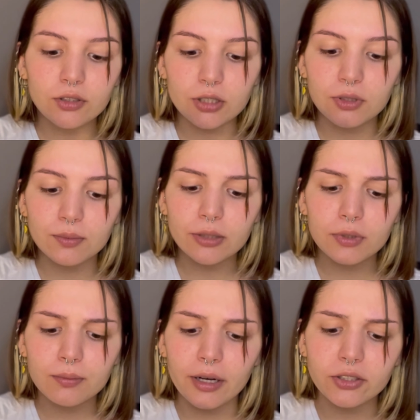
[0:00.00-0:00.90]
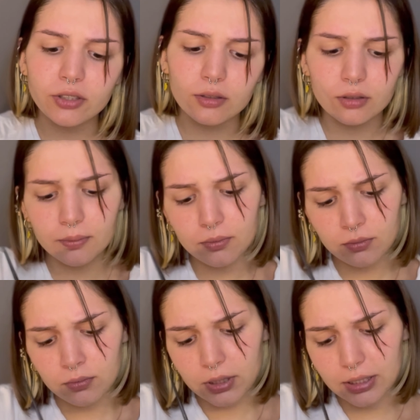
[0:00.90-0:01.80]
Çıktım çıktım karıştırdım.
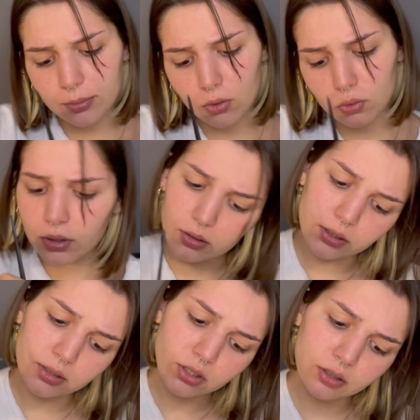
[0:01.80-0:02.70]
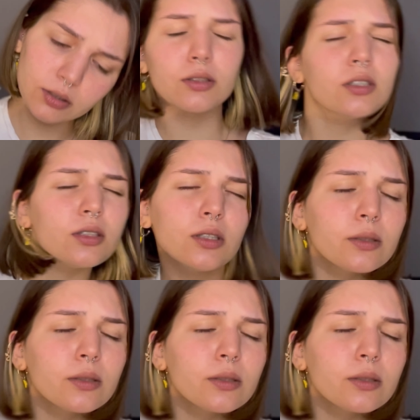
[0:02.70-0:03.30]
Elini onunla yarıştırdım.